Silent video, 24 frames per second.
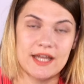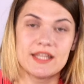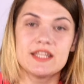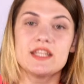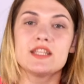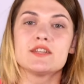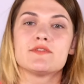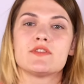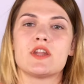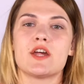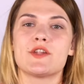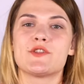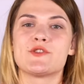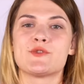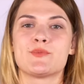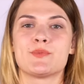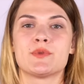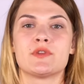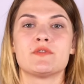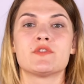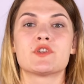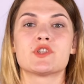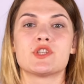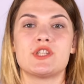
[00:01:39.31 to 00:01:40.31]
Они являются
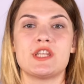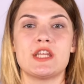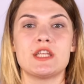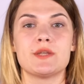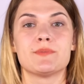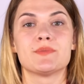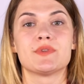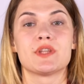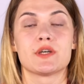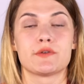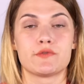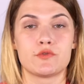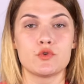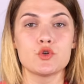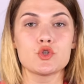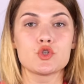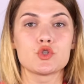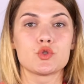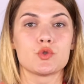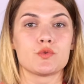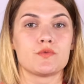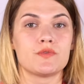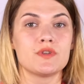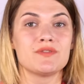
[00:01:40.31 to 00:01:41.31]
подтверждением того,
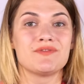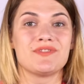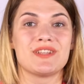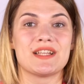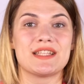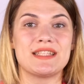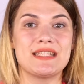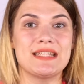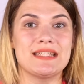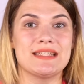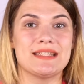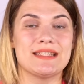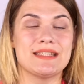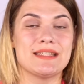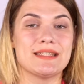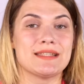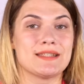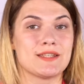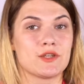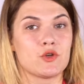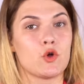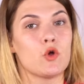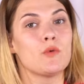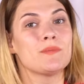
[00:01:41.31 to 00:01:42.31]
что вы владеете
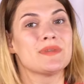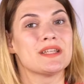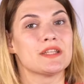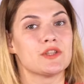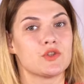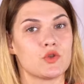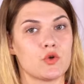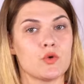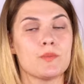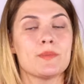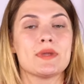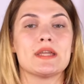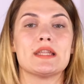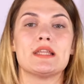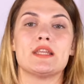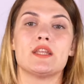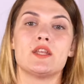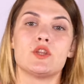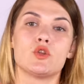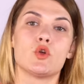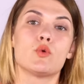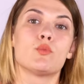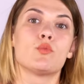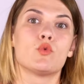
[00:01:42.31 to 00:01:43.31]
языком на том
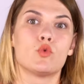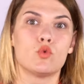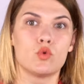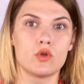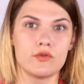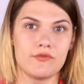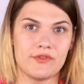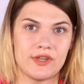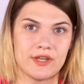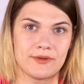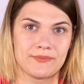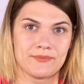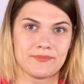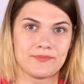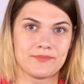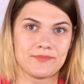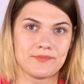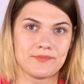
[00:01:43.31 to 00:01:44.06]
или ином уровне.